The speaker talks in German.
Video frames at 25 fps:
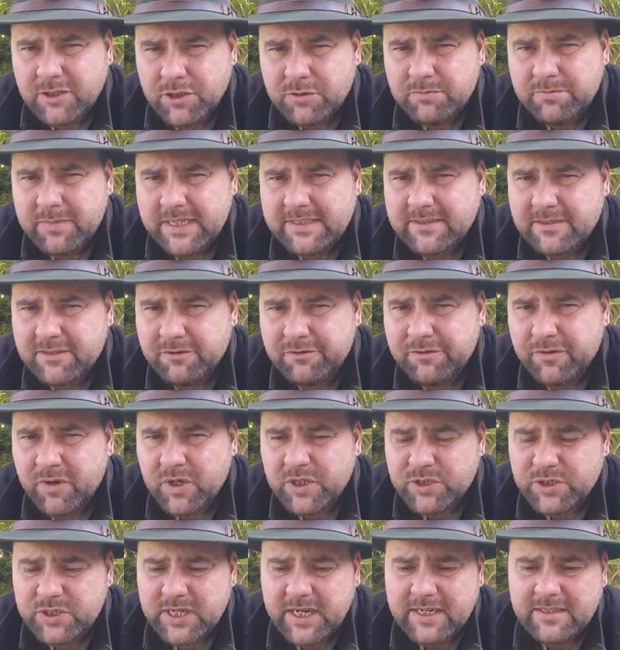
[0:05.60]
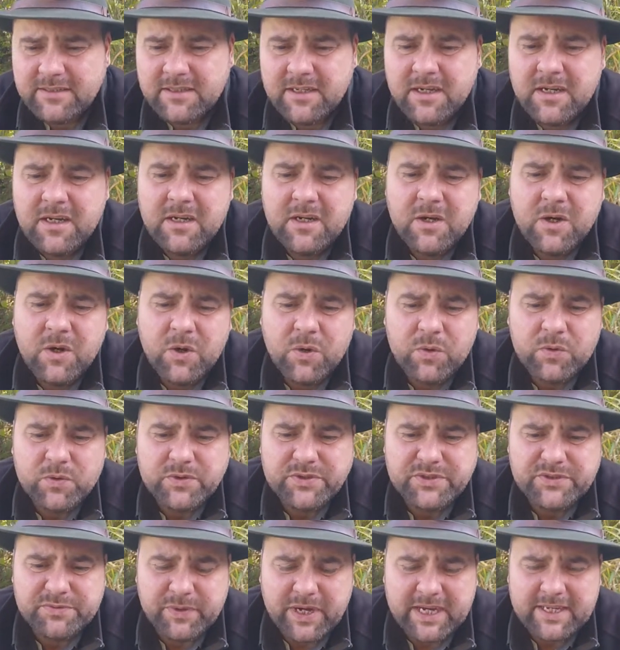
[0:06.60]
Taschenmesser vorstellen
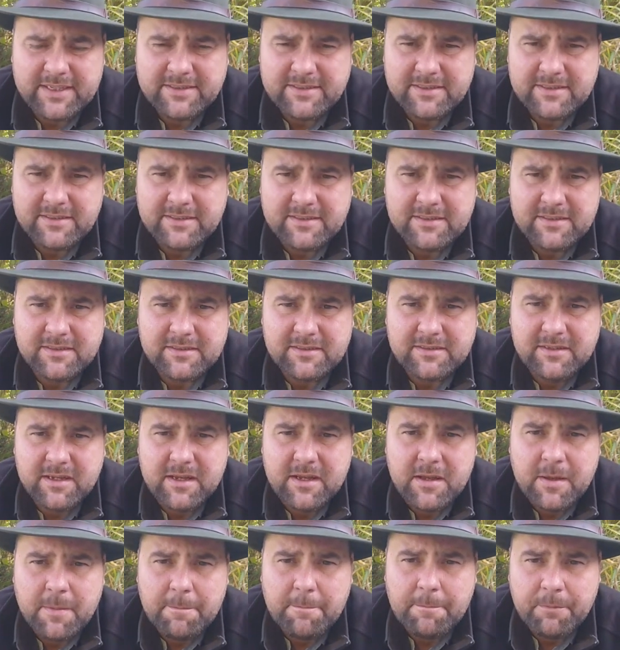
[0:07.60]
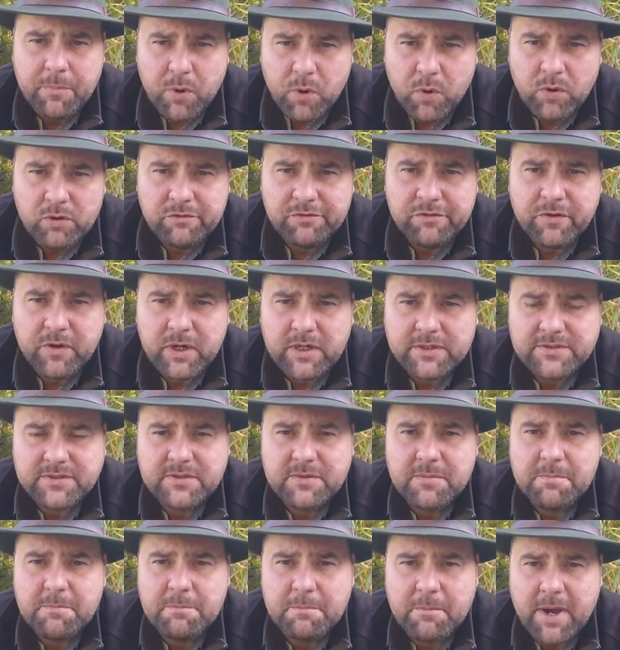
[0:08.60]
und zwar ist das das
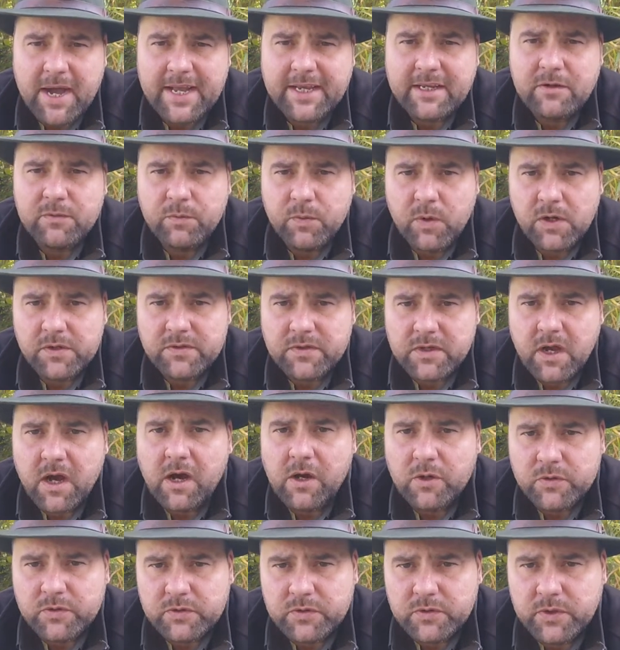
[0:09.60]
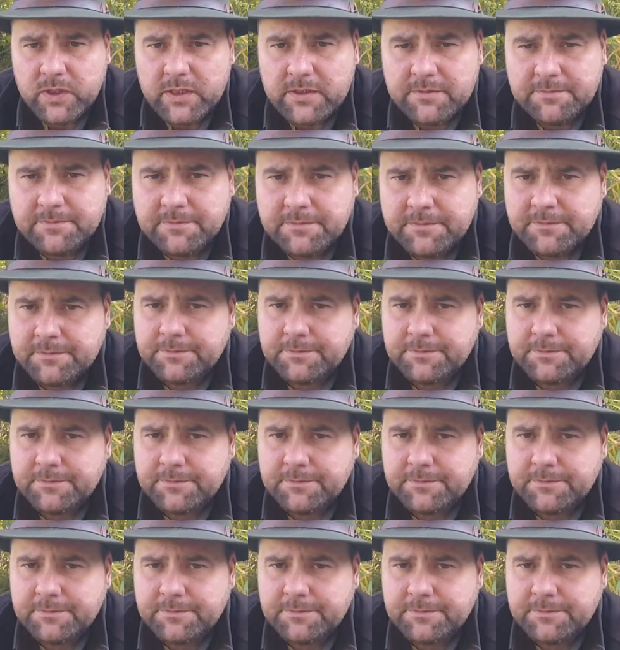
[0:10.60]
Polforce Mic One Outdoor.